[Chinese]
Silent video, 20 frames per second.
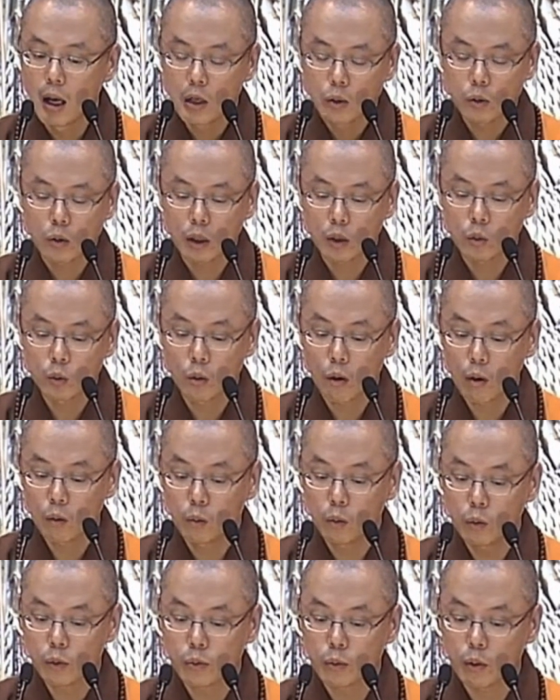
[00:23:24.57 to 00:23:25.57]
所以若
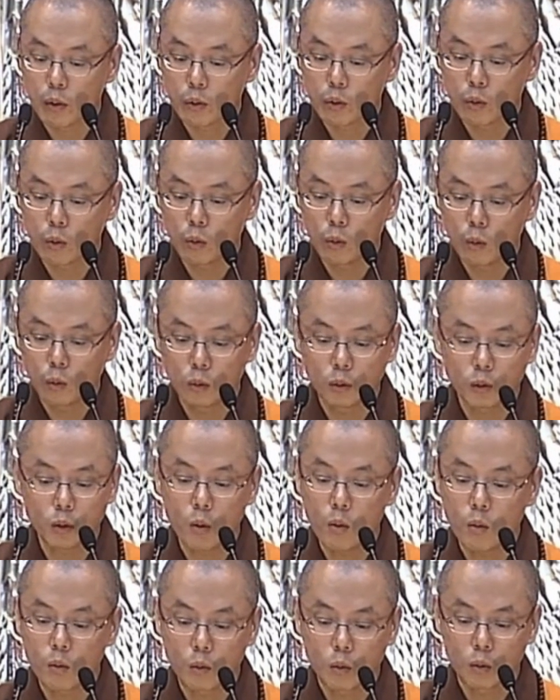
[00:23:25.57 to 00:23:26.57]
无所住，
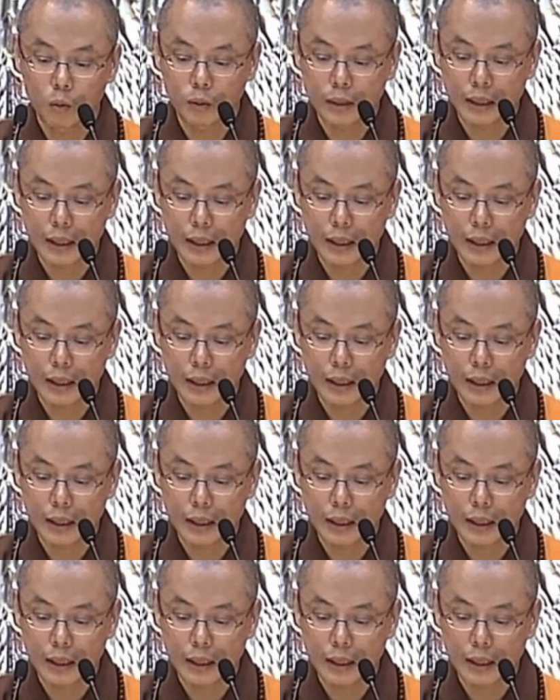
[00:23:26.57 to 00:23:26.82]
痛苦